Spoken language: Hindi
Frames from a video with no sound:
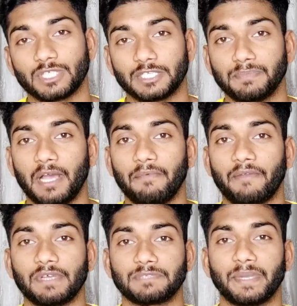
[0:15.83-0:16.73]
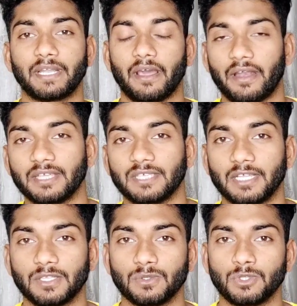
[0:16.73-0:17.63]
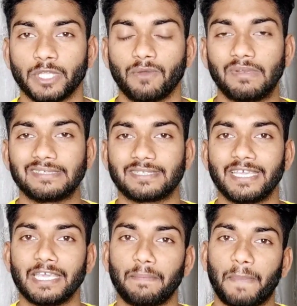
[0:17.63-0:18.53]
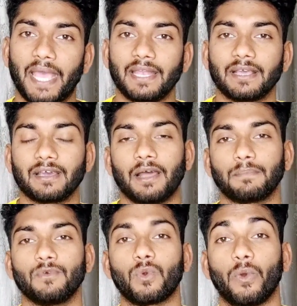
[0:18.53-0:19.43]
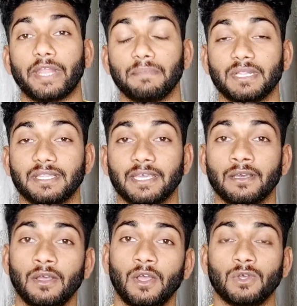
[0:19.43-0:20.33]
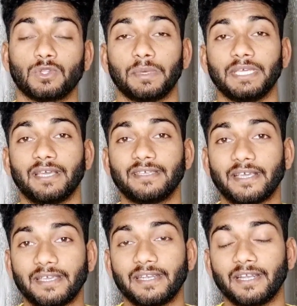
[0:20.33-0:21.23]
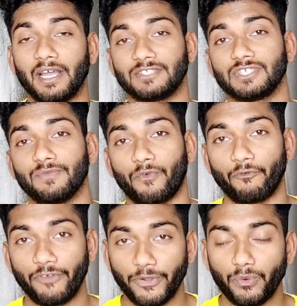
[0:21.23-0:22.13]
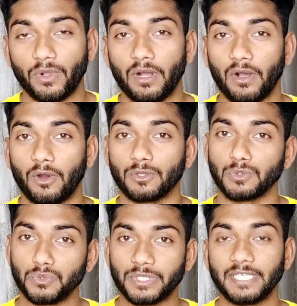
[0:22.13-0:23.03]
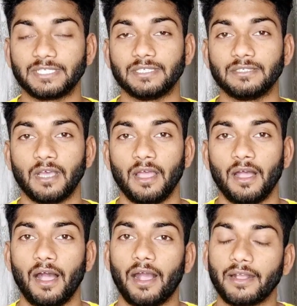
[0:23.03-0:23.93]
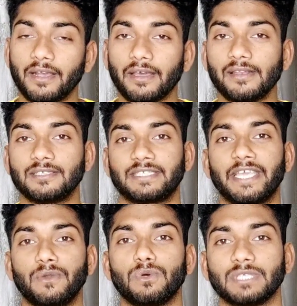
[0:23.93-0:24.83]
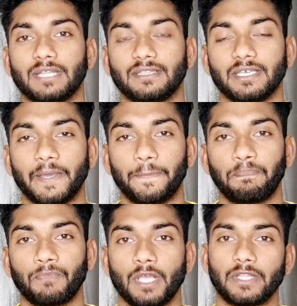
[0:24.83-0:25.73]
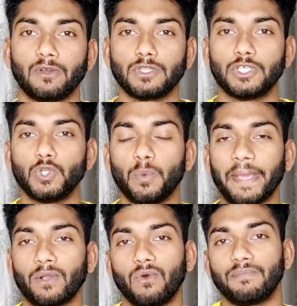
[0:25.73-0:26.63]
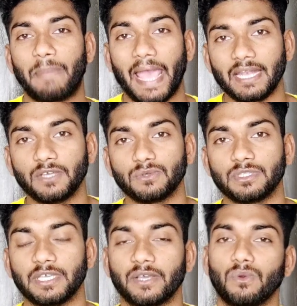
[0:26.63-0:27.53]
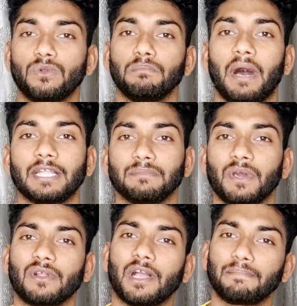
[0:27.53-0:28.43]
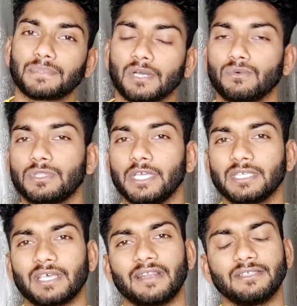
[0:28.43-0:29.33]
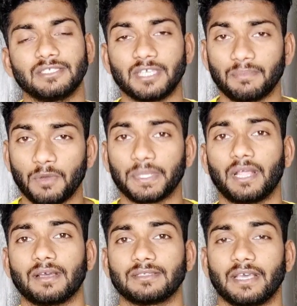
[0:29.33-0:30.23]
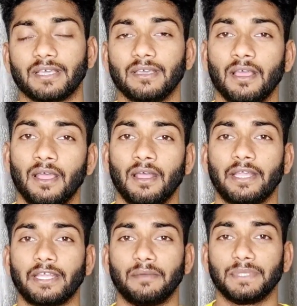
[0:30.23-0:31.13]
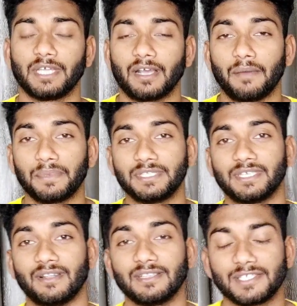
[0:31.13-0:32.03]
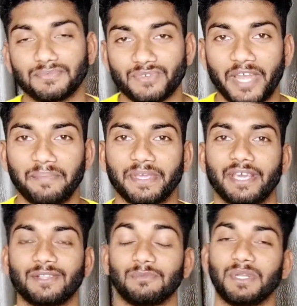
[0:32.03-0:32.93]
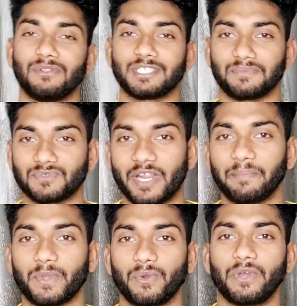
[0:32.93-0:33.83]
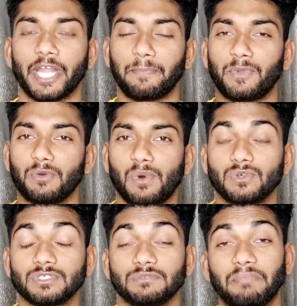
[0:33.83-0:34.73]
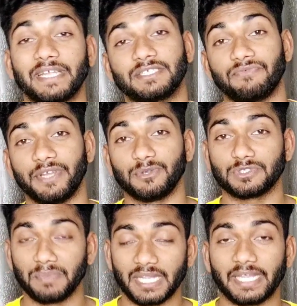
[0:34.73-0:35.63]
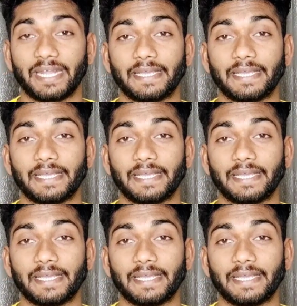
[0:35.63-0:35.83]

वो सच में आप इन्वेस्टमेंट करना चाहते हो तो देखो लिस्टिंग के पहले अगर आपको कॉइन मिलती है तो भैया यकीन अच्छा प्रॉफिट होगा और दूसरी चीज़ अगर लिस्टिंग हो जाती है देखो तीनों में कौन पहली होती है कौन बाद में और कब तक होती है ये सारी चीज़ें आपको पता लग जाएगी लेकिन अभी तक आपने चैनल सब्सक्राइब नहीं किया तो बिल्कुल सब्सक्राइब करो क्रिप्टो बॉस बेस्ट वीडियोज़ मिलते